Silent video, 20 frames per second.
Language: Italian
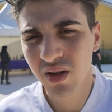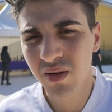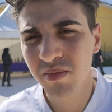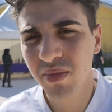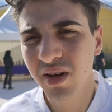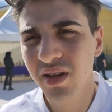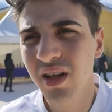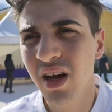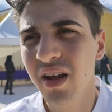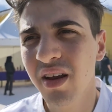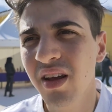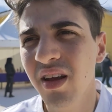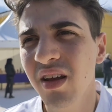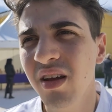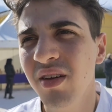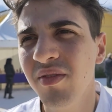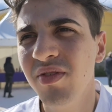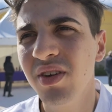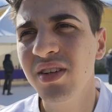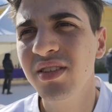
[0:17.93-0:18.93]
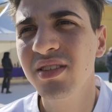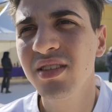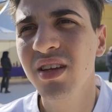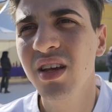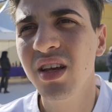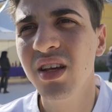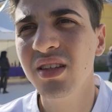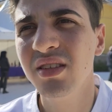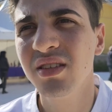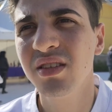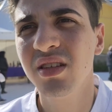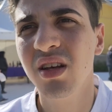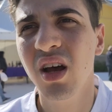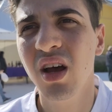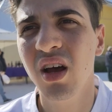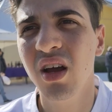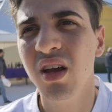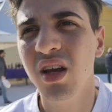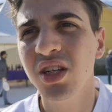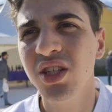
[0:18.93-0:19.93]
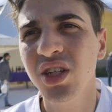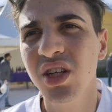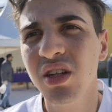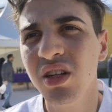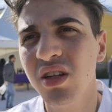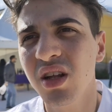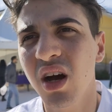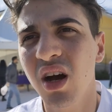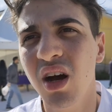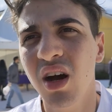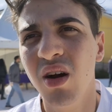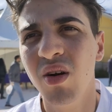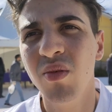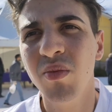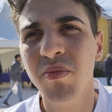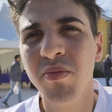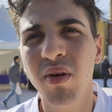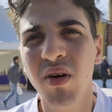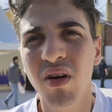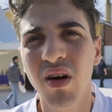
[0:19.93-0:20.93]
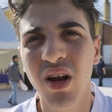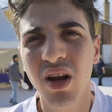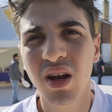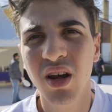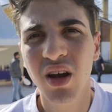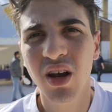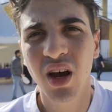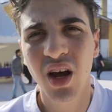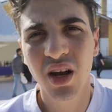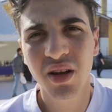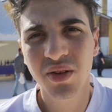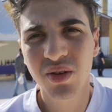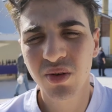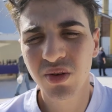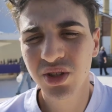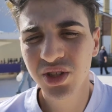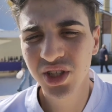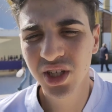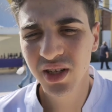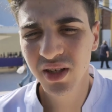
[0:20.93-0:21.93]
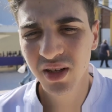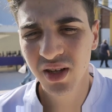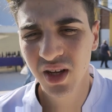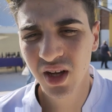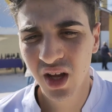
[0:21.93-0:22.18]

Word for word: per dare freschezza e acidità un po' al, al dolce.